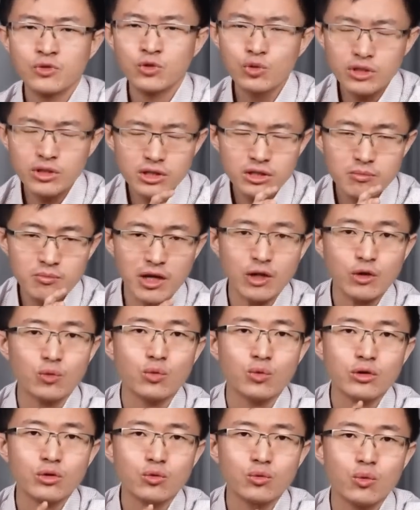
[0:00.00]
所以这是美
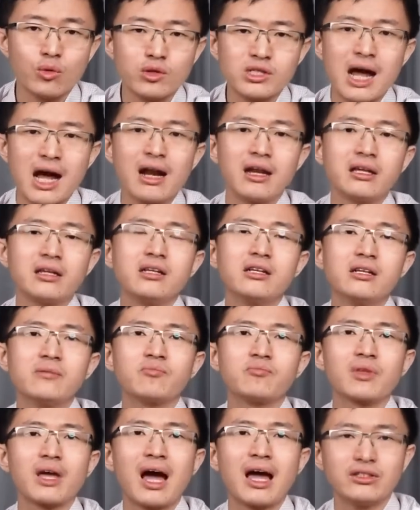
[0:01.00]
国的国家利益
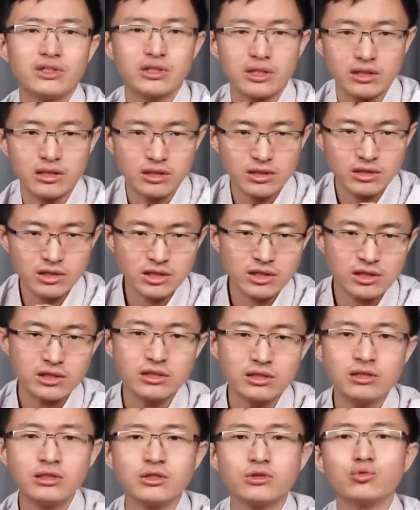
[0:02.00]
和整个
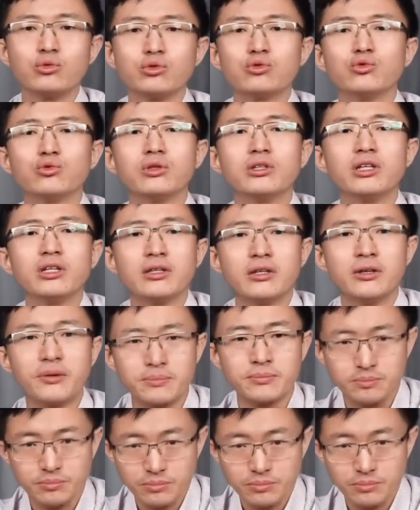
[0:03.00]
形势所决定的。